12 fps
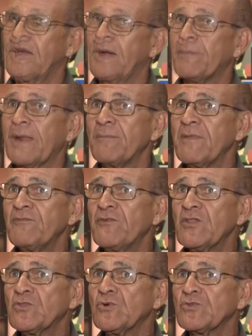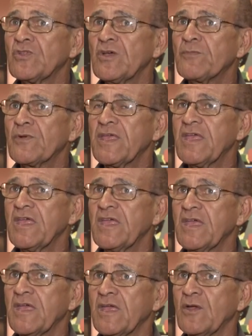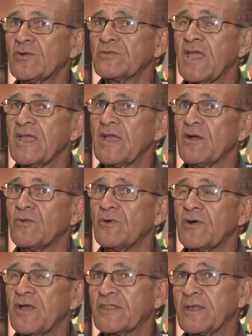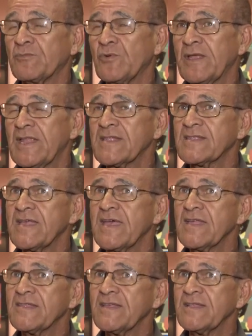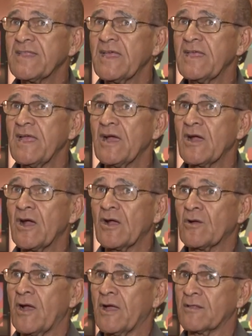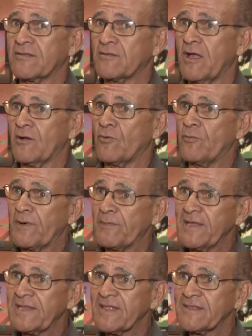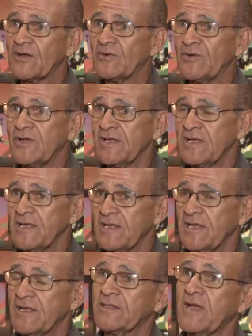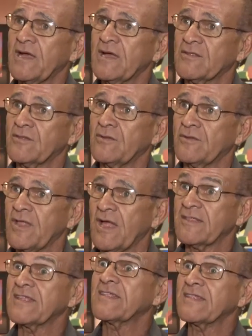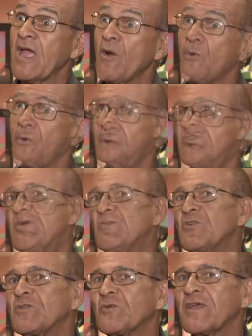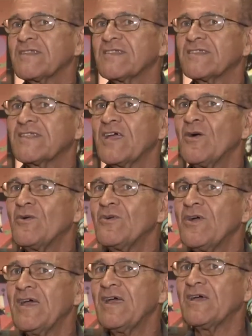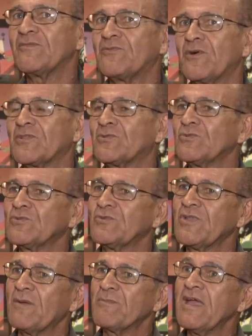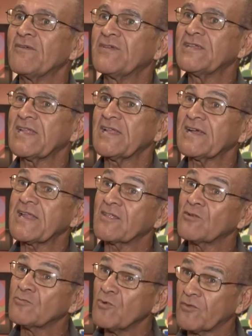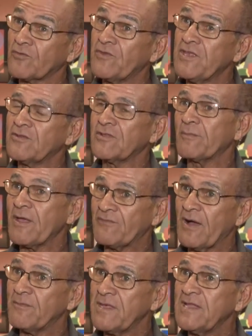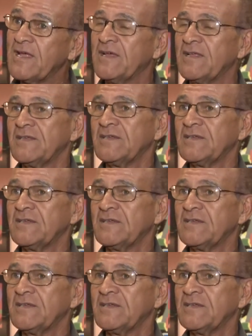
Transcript: Ah, para mim foi tudo, né? Porque eu tenho, eu recebo do INSS e tenho a, a, a, complementação da, da Sistel. Chora muito, porque a Sistel é, foi tudo na minha vida, na né? criação dos meus filhos, da minha família.